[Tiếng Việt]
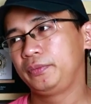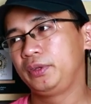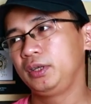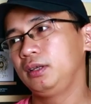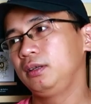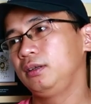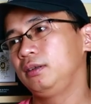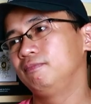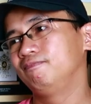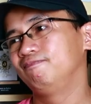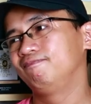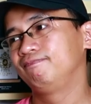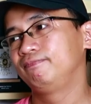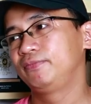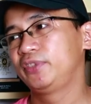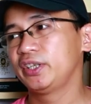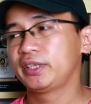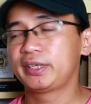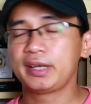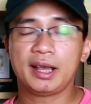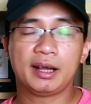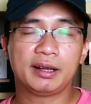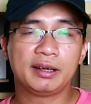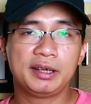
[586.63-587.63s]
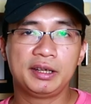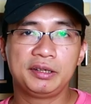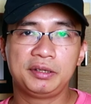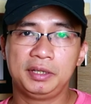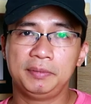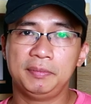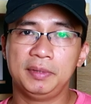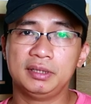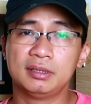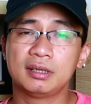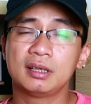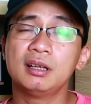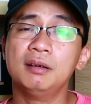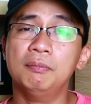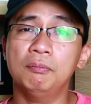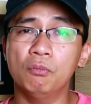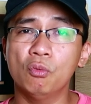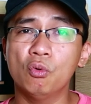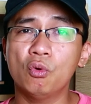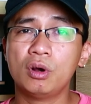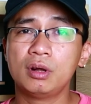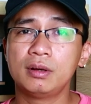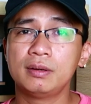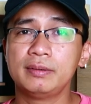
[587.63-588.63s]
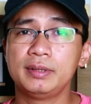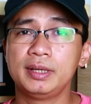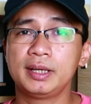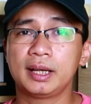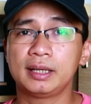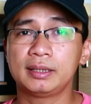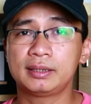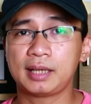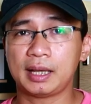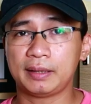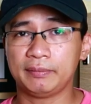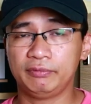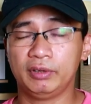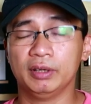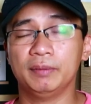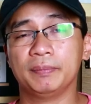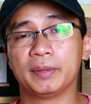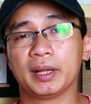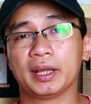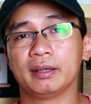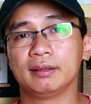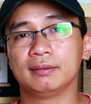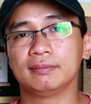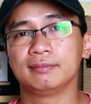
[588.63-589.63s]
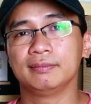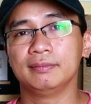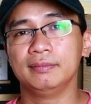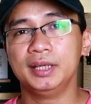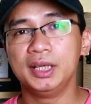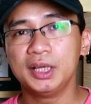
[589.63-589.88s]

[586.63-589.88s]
Thì chia sẻ ở đây thì mình rất là muốn những cái sản phẩm này